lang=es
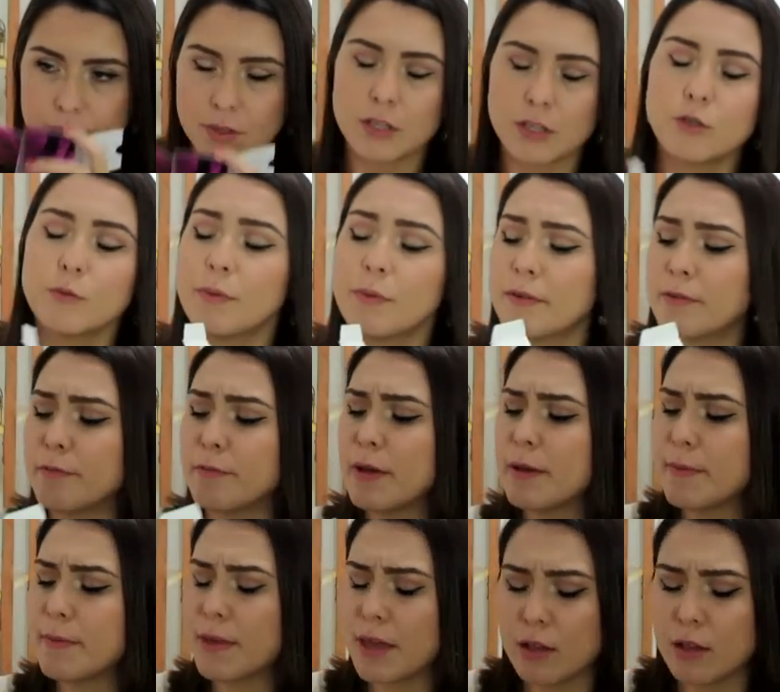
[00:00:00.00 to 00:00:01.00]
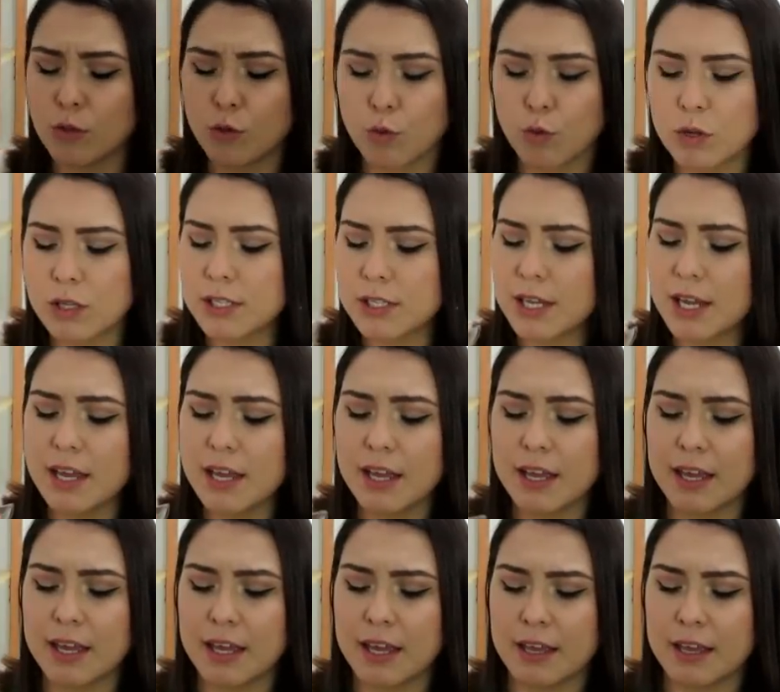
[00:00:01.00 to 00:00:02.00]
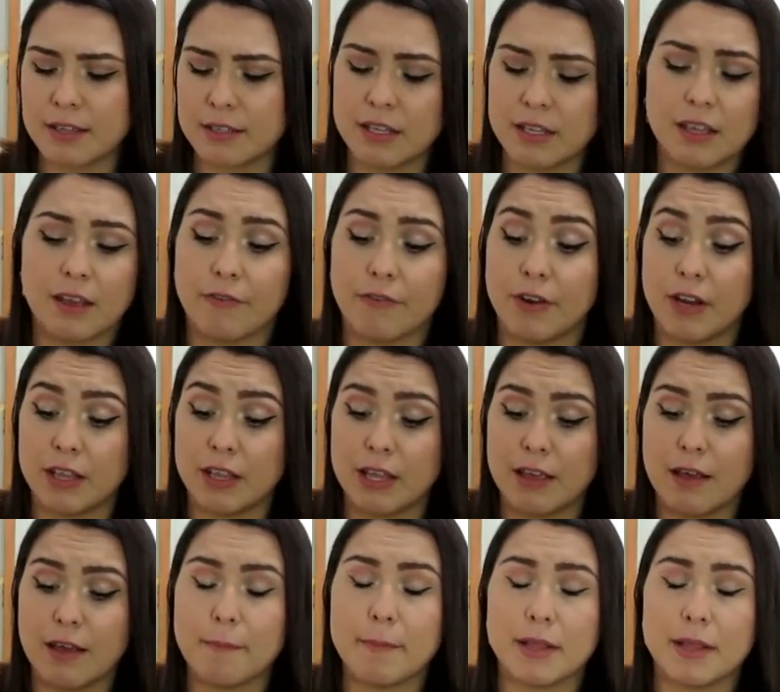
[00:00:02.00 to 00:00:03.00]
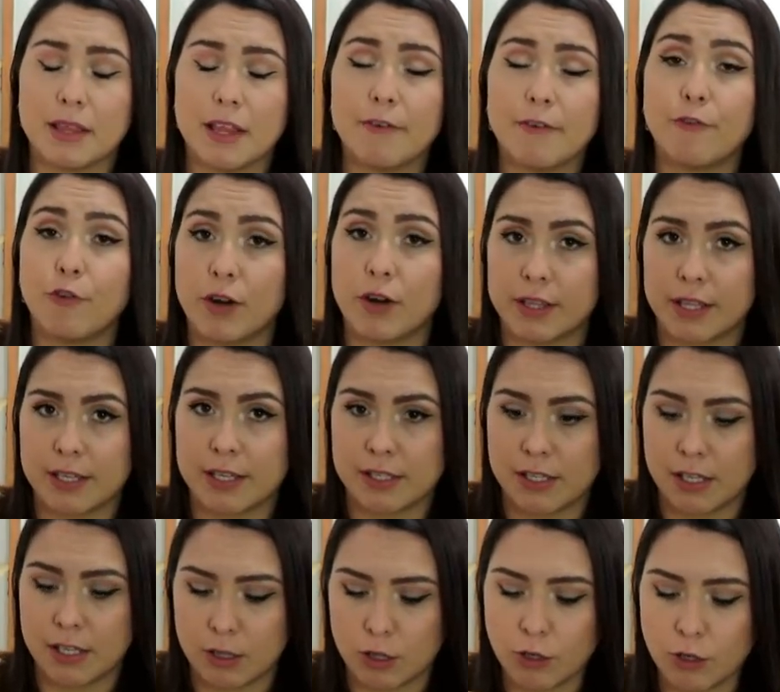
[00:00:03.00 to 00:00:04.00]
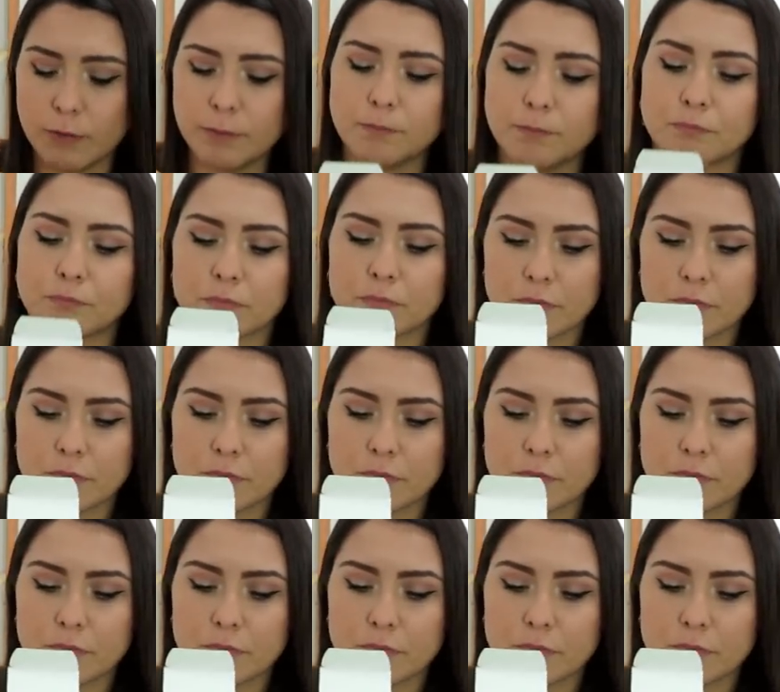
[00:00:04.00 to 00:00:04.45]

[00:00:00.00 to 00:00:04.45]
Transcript: Es un perfume bien dulce y sí, definitivamente fuertecito.